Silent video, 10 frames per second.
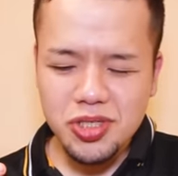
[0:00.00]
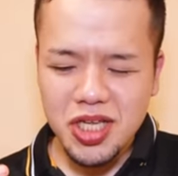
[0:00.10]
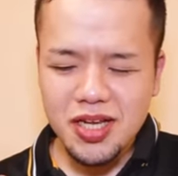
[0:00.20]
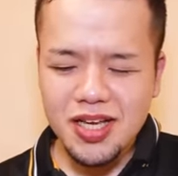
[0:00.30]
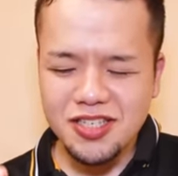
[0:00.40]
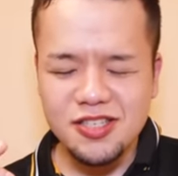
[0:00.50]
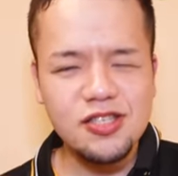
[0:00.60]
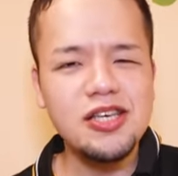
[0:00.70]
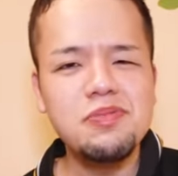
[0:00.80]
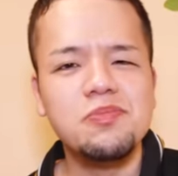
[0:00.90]
としてないし、
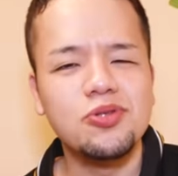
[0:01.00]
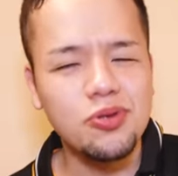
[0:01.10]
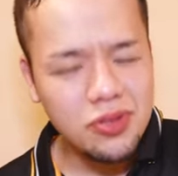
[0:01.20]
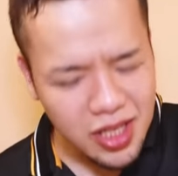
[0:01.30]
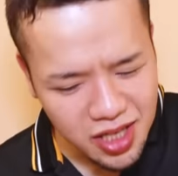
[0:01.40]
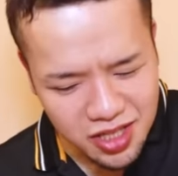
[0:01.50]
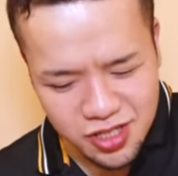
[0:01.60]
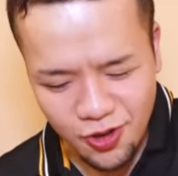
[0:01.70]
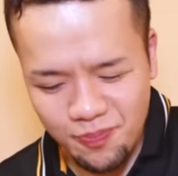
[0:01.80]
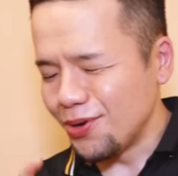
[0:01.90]
水分も飛んでないんで
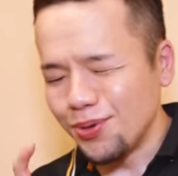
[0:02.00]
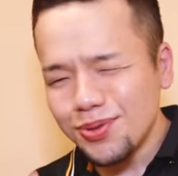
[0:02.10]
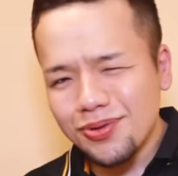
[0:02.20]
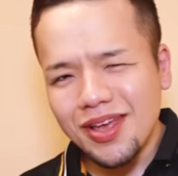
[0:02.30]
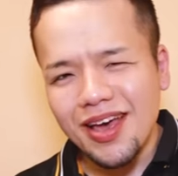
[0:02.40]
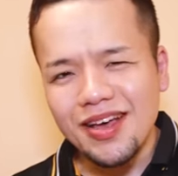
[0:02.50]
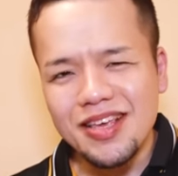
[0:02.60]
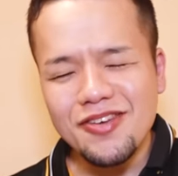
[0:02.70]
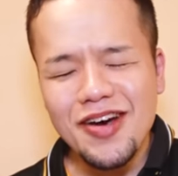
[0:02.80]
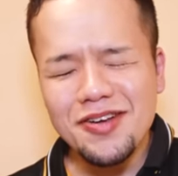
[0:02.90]
すよ。ほんとね、
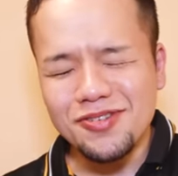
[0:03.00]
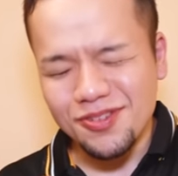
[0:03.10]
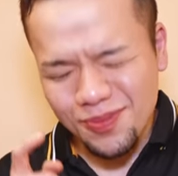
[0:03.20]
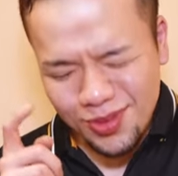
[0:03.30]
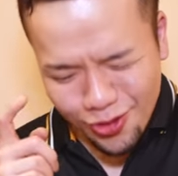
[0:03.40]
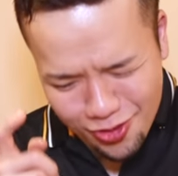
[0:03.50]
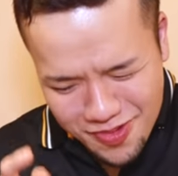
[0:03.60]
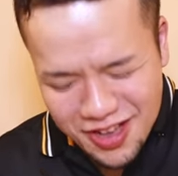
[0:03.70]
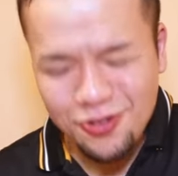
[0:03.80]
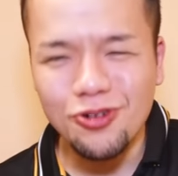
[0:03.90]
いわゆる
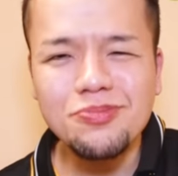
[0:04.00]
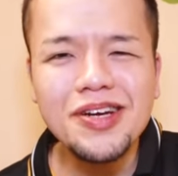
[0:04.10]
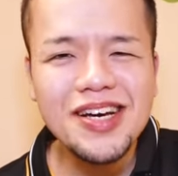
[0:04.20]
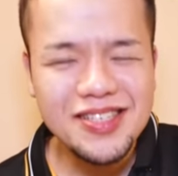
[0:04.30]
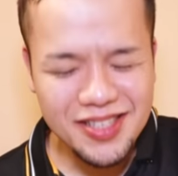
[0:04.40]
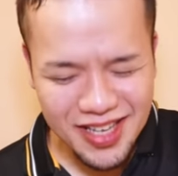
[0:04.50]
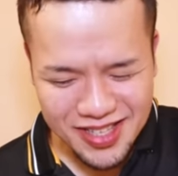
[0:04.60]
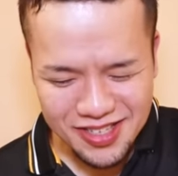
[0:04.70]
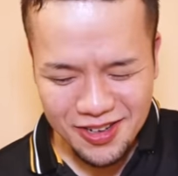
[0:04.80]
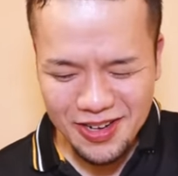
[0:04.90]
飲めるオムライスってやつ。